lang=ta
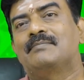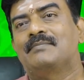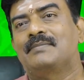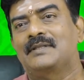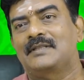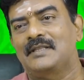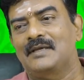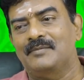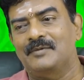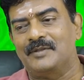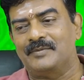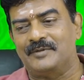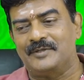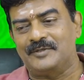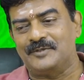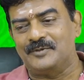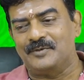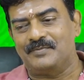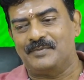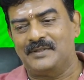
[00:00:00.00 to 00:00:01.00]
பத்தாம்
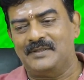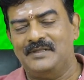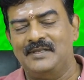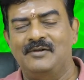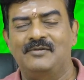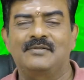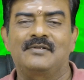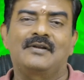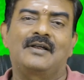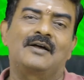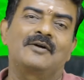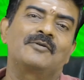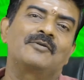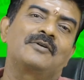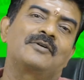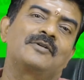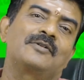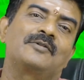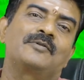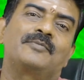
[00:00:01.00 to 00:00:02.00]
அதிபதி ஸோ பத்தில் வந்து ராகு
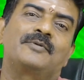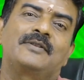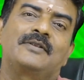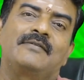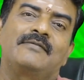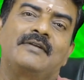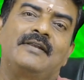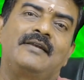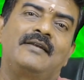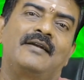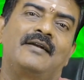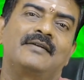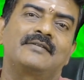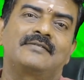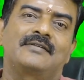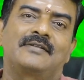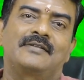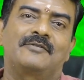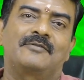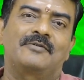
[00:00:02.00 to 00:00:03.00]
இருக்கிறது வந்து பார்த்திங்கன்னா வெளிநாடு
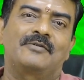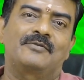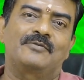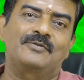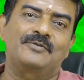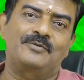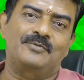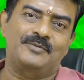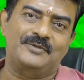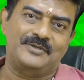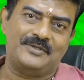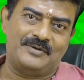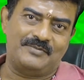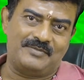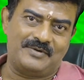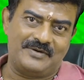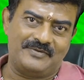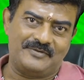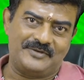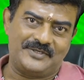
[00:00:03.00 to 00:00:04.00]
சார்ந்தவர் வந்து ரொம்ப
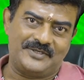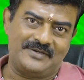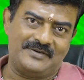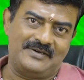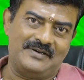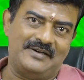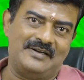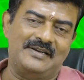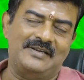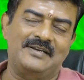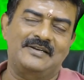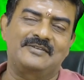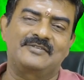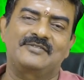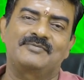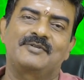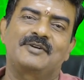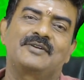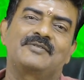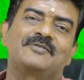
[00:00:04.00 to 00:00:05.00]
சிறப்பான விஷயங்கள் நல்ல
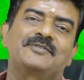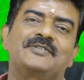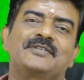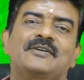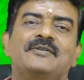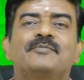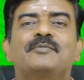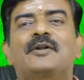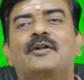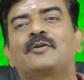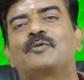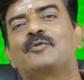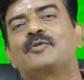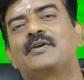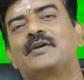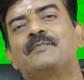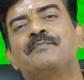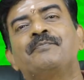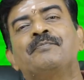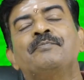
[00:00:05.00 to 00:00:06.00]
ஏற்றமான விஷயங்கள்
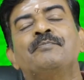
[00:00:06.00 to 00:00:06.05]
நடக்குங்க